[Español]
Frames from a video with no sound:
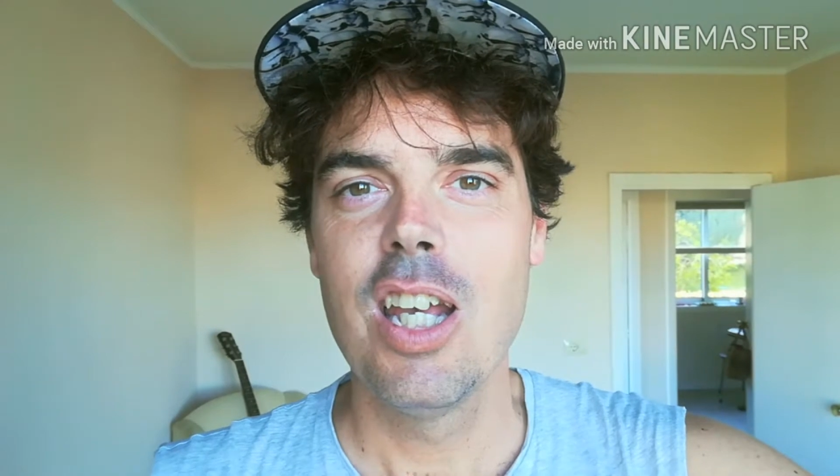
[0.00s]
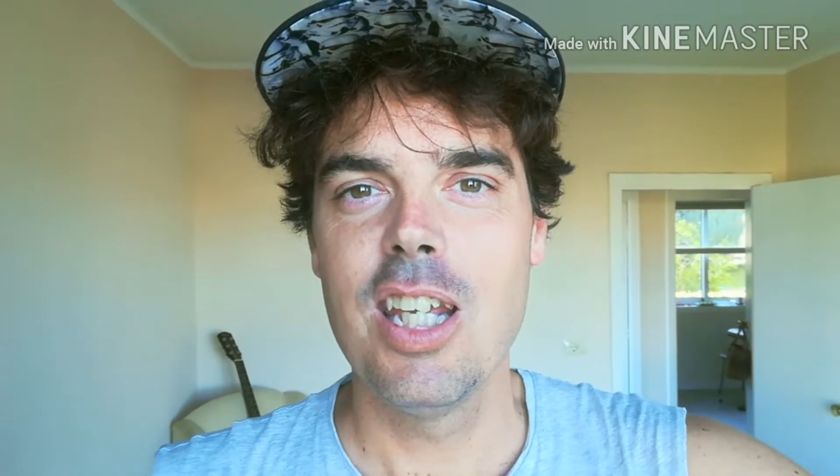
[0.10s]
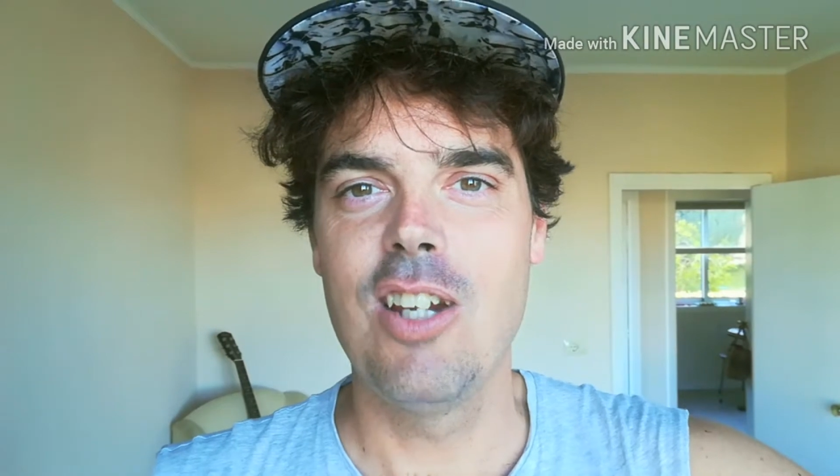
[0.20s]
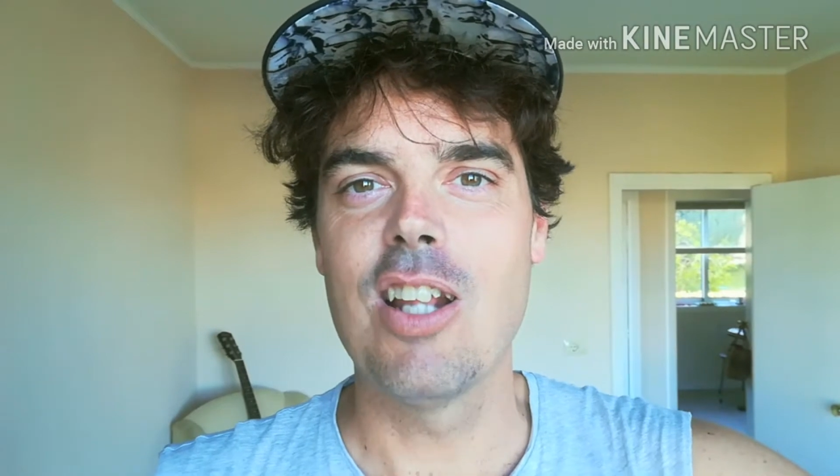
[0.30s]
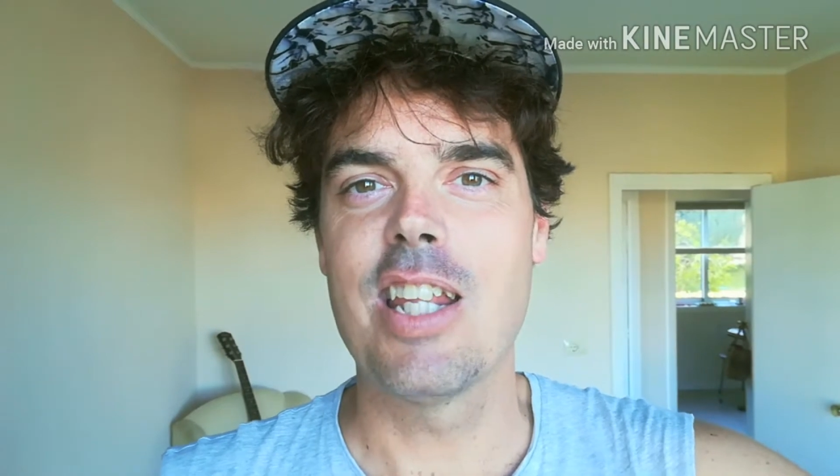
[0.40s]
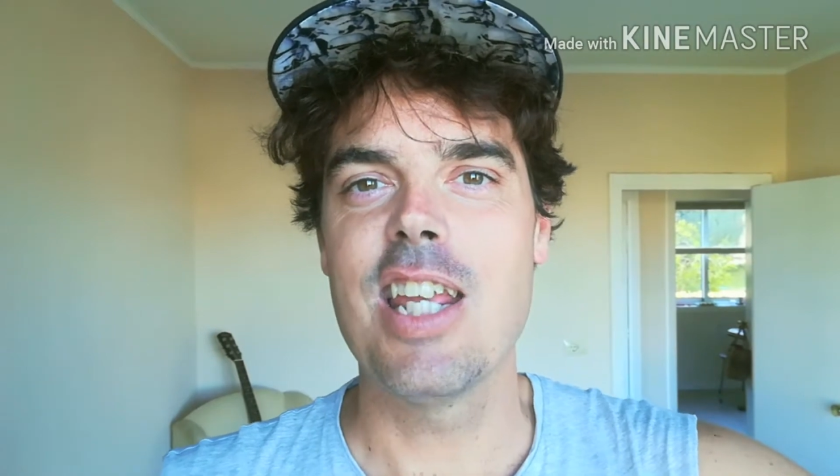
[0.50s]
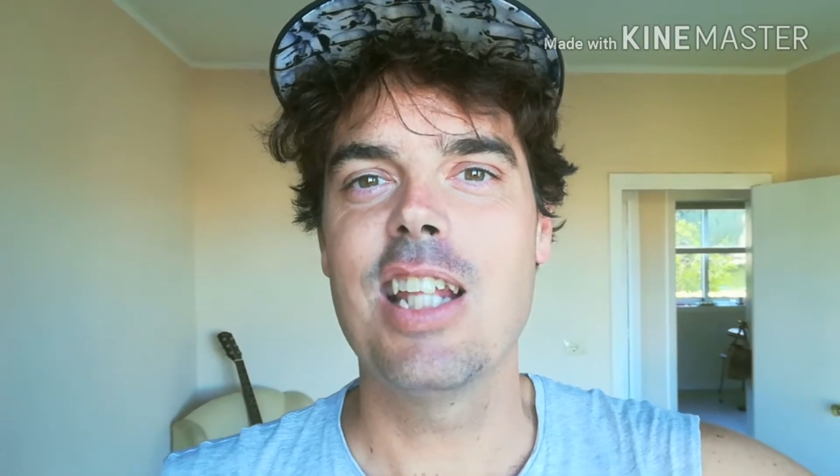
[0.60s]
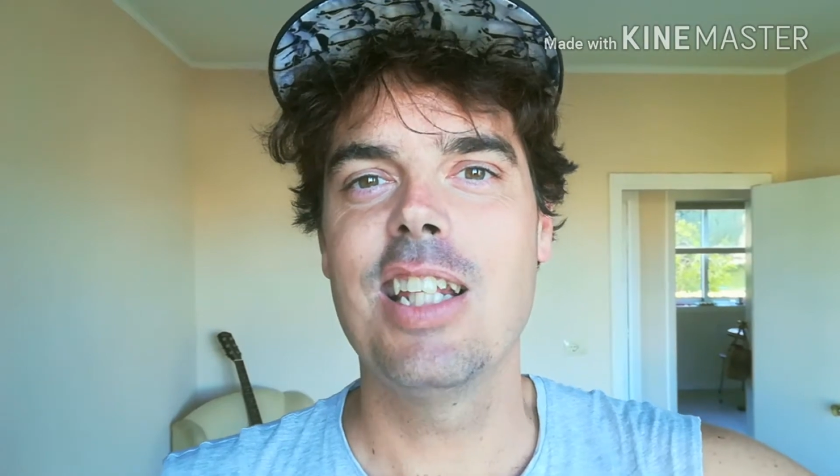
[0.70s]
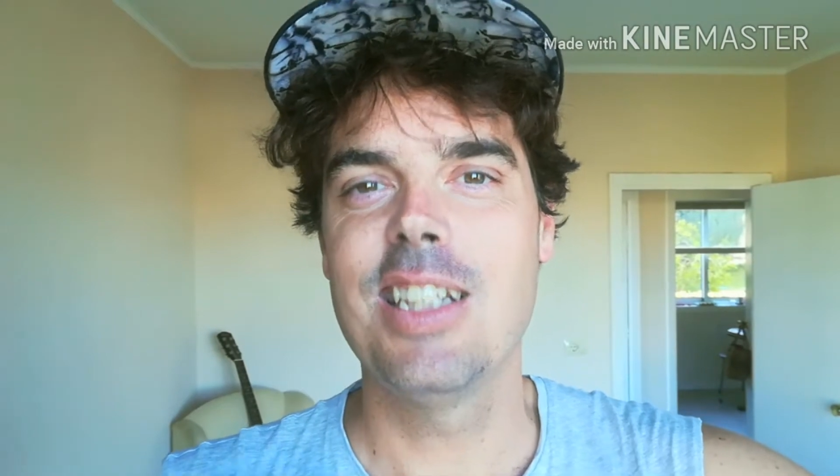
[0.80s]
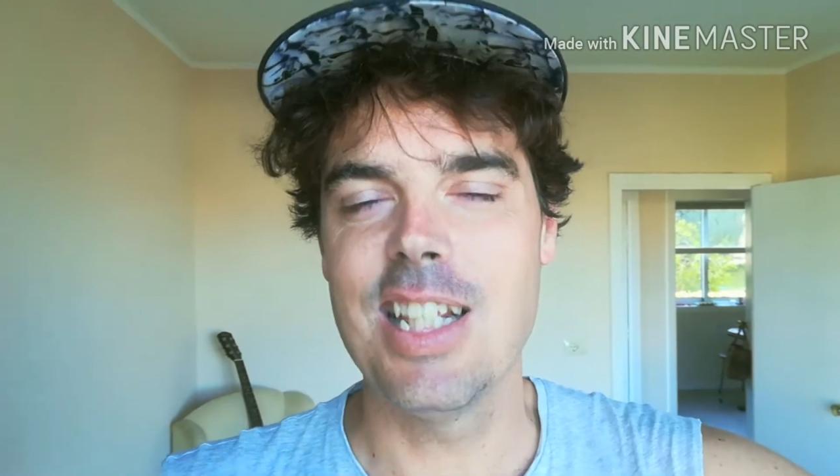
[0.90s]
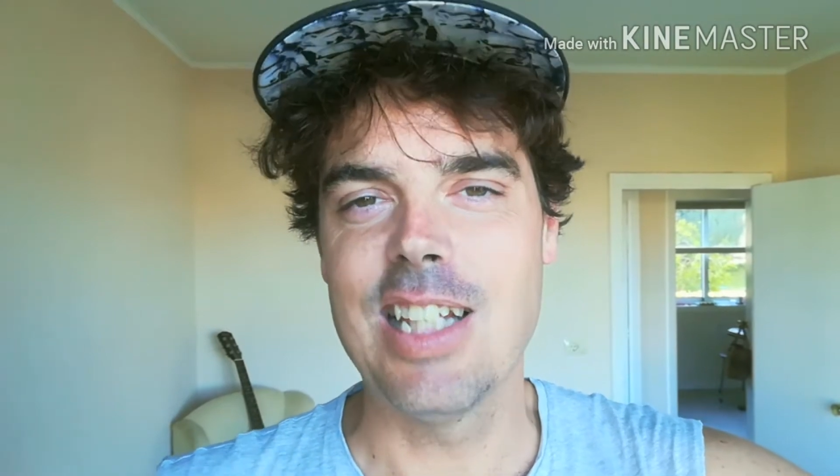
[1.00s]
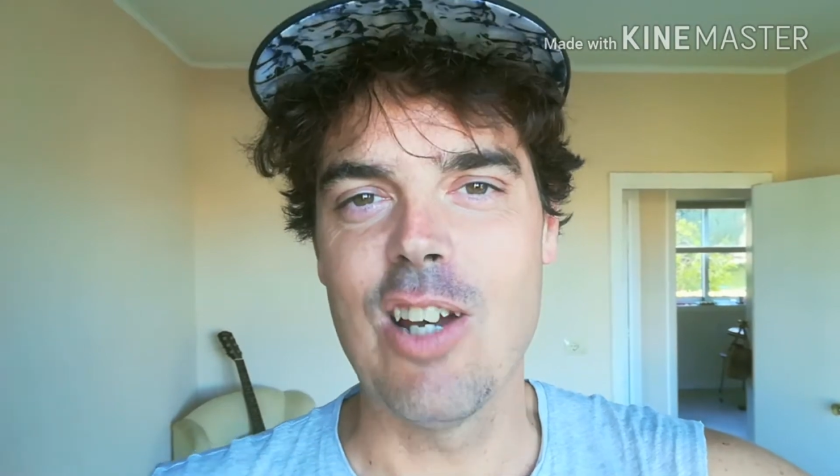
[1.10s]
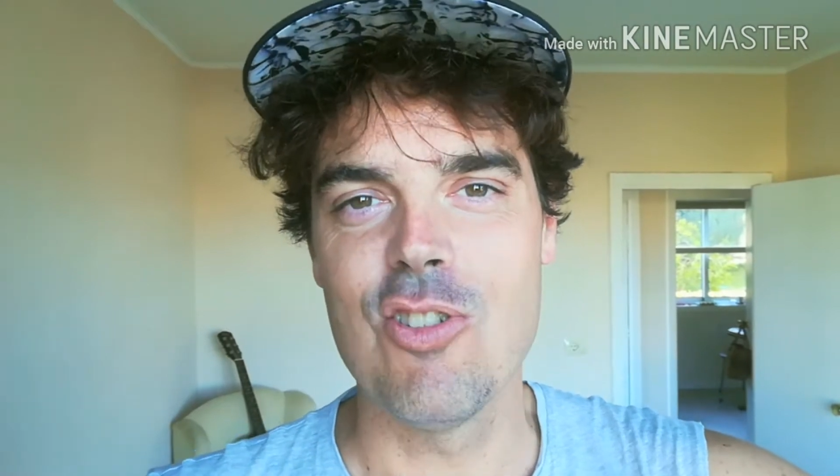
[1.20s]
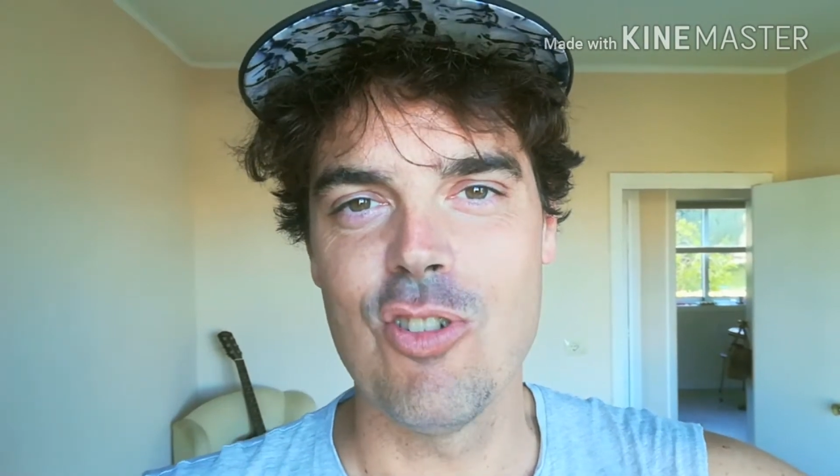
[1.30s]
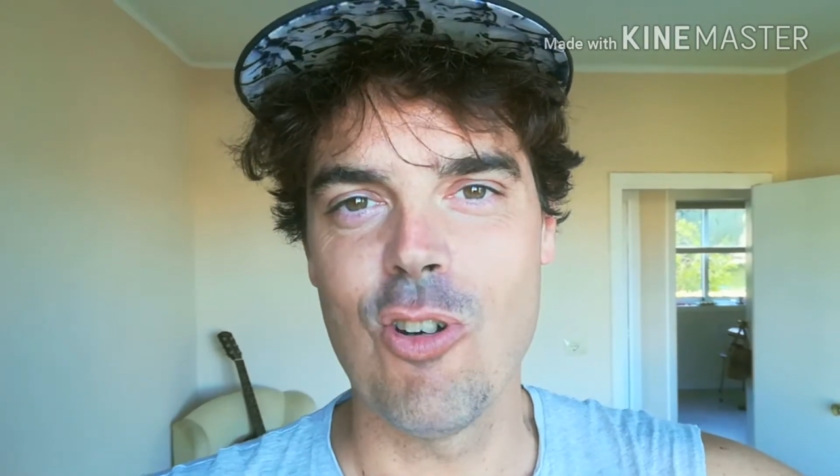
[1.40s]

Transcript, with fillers: y nos la traían de 6 a 8,